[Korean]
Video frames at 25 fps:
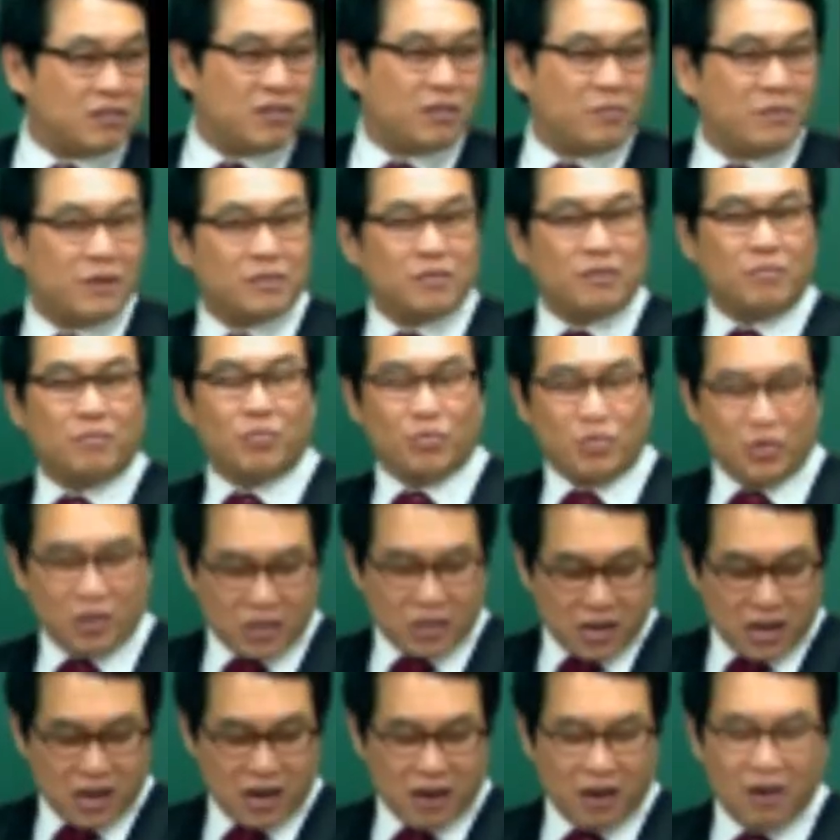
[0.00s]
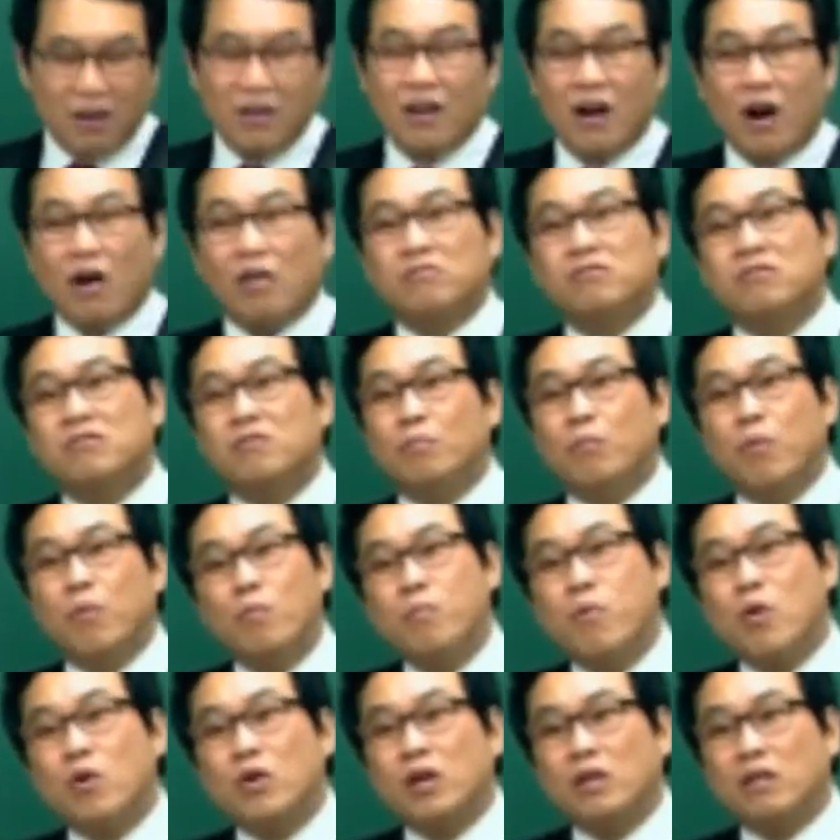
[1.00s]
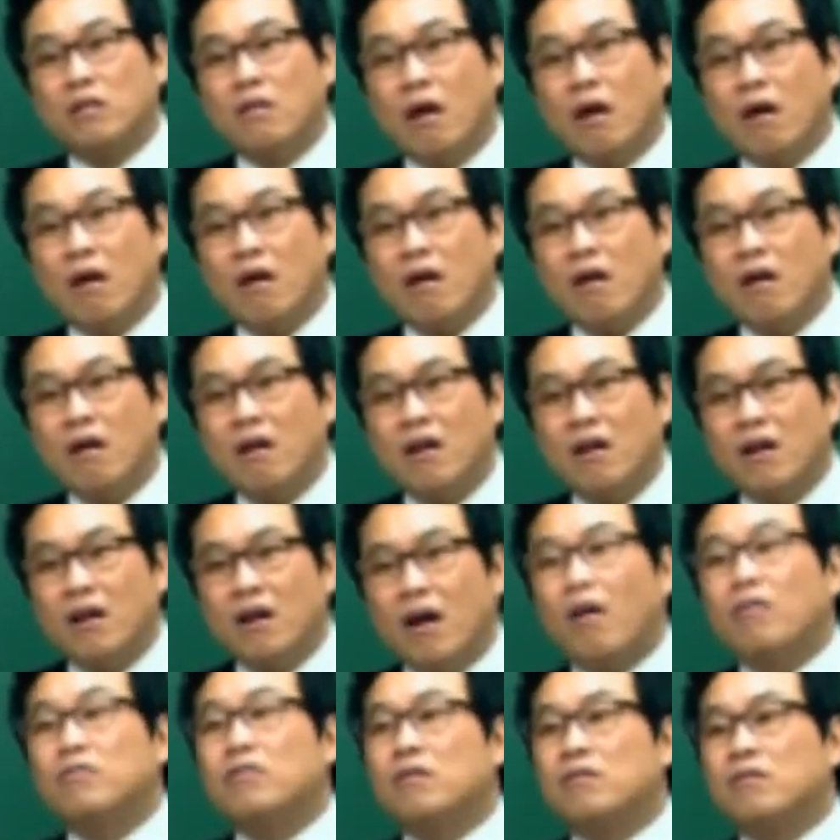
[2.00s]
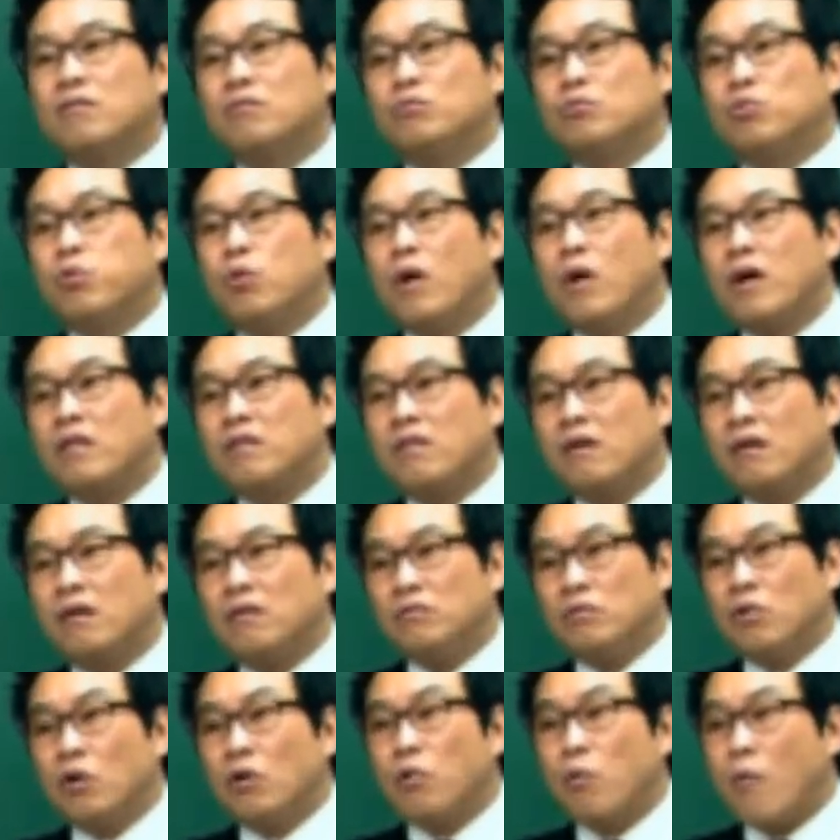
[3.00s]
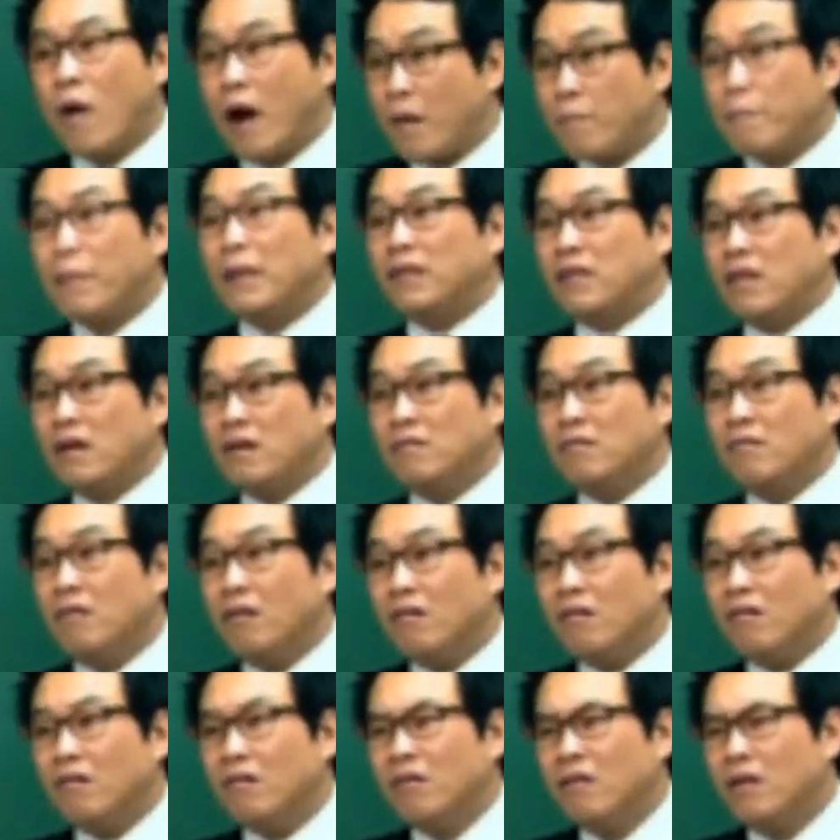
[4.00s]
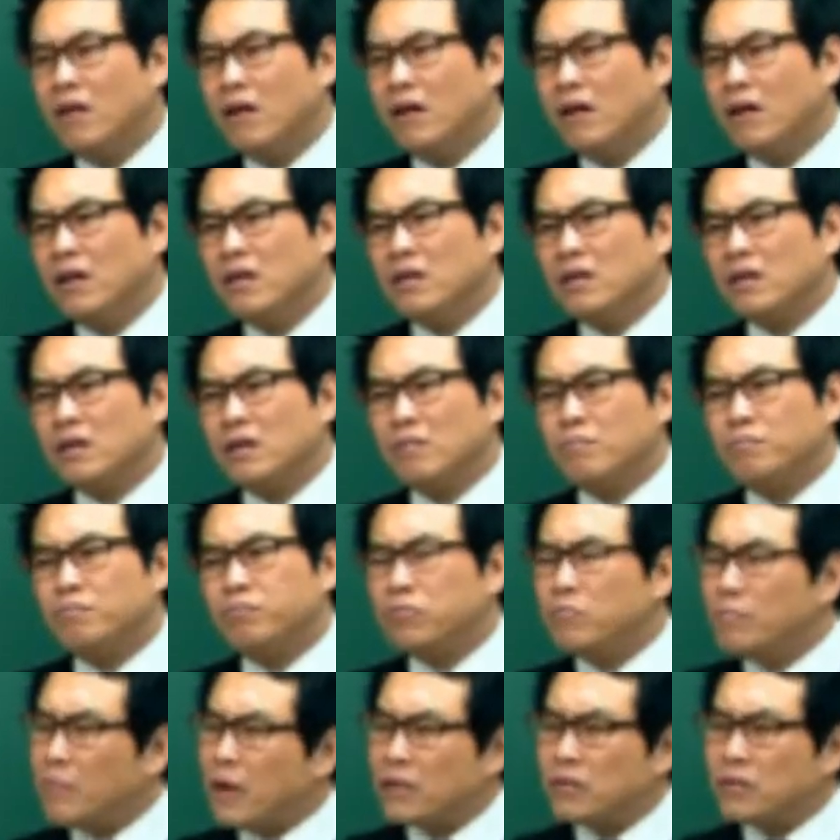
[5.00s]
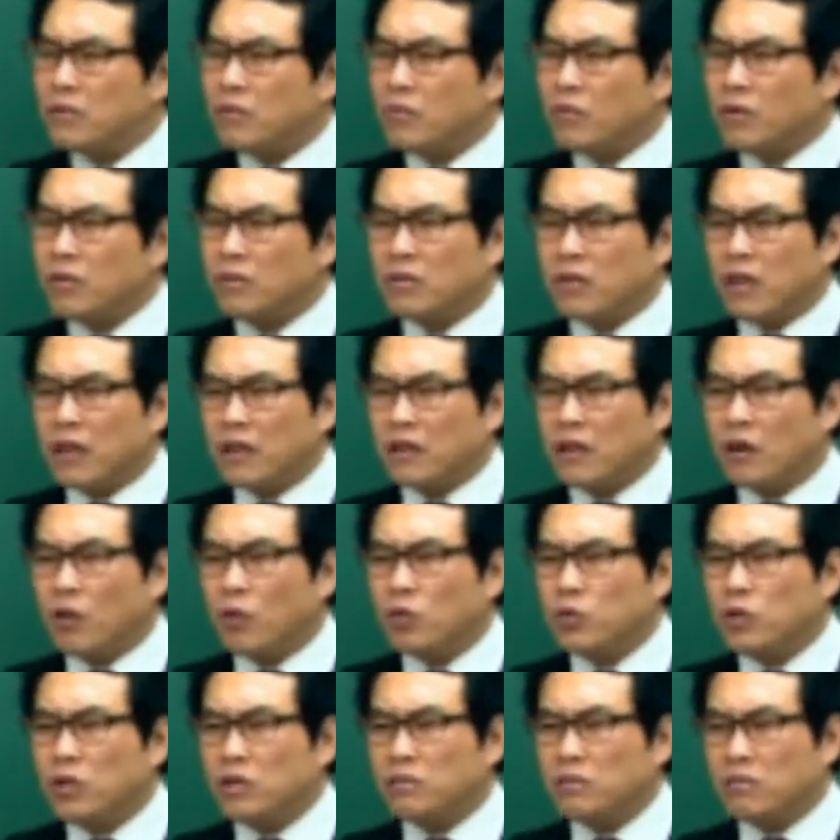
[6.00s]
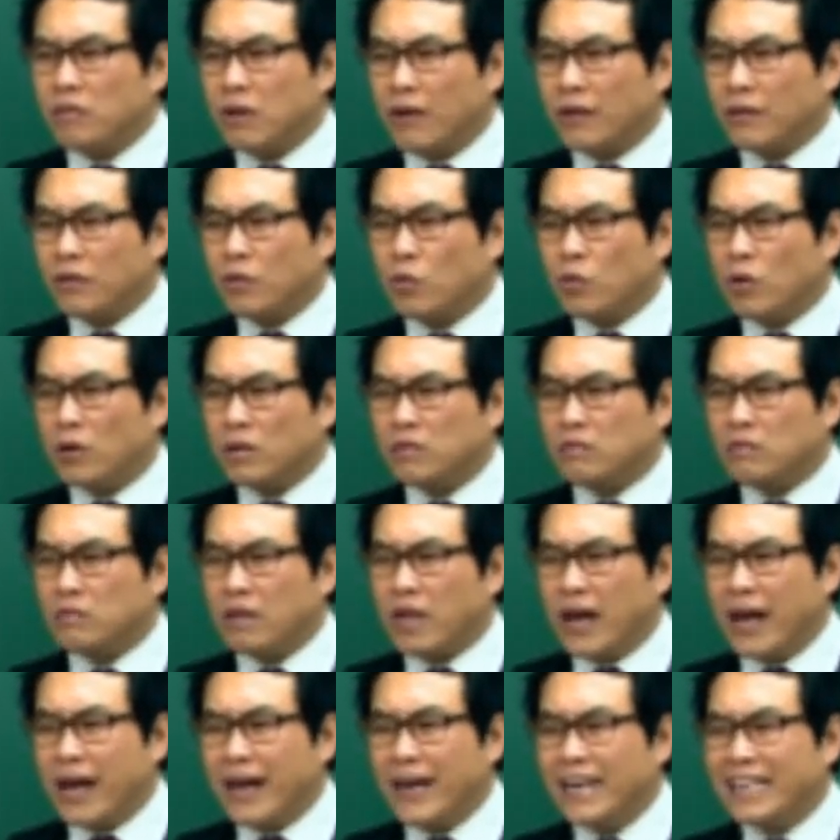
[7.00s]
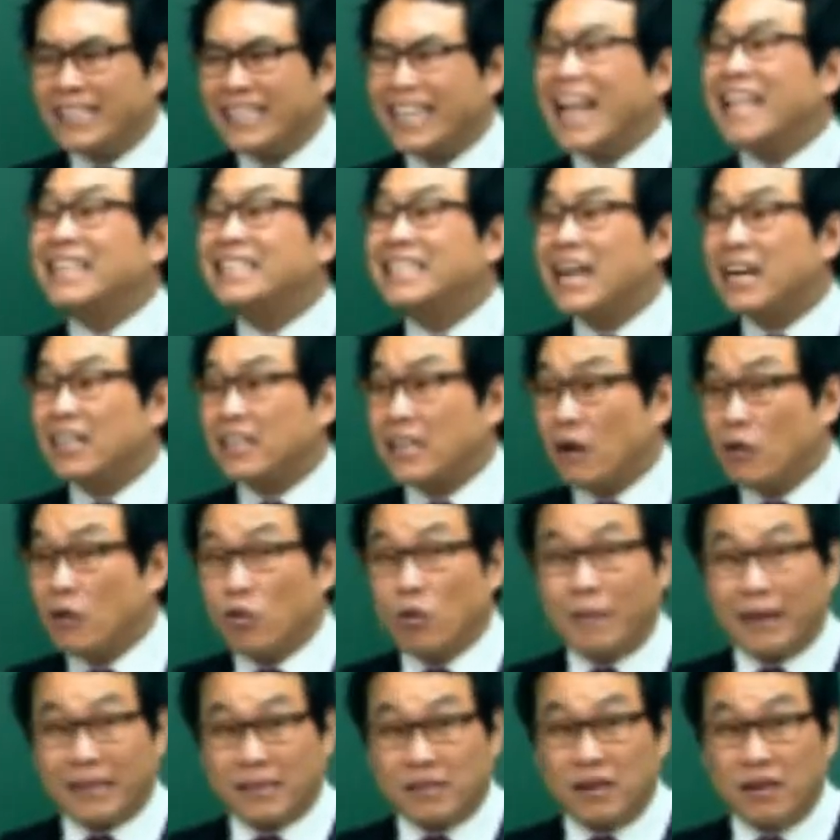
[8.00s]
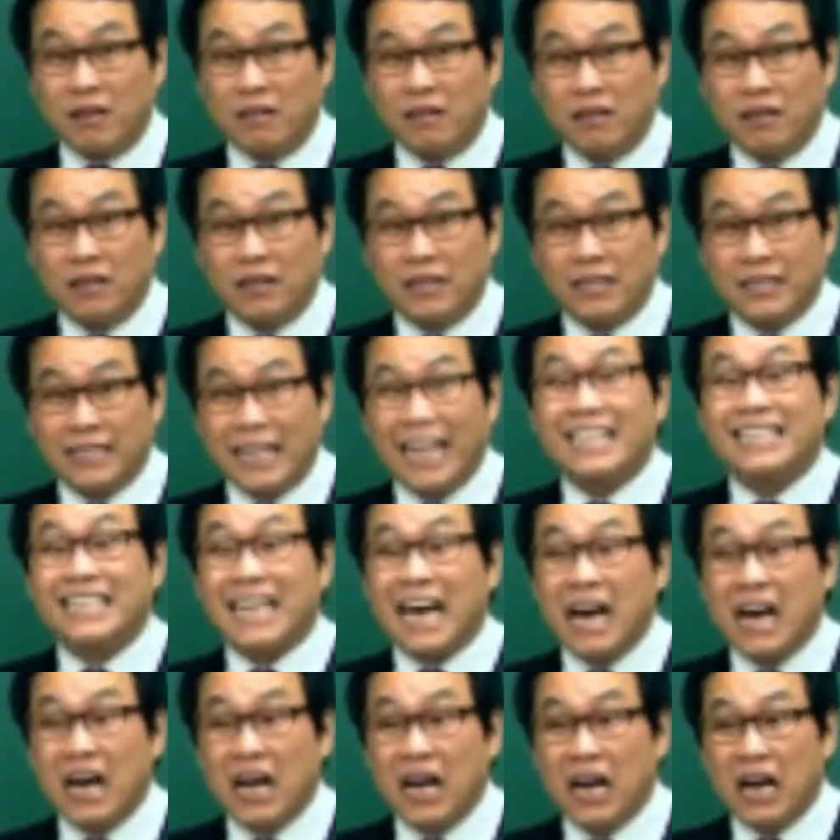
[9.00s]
TV에서 보니까, 아, 그거 못 먹겠대? 아, 나 그거 좋아했다가 열을 확 봤대, 그거. 불만조로 해서 나왔나, 어디에서 나왔던 것 같은데, 대창 나온 거 봤어요? 대찬?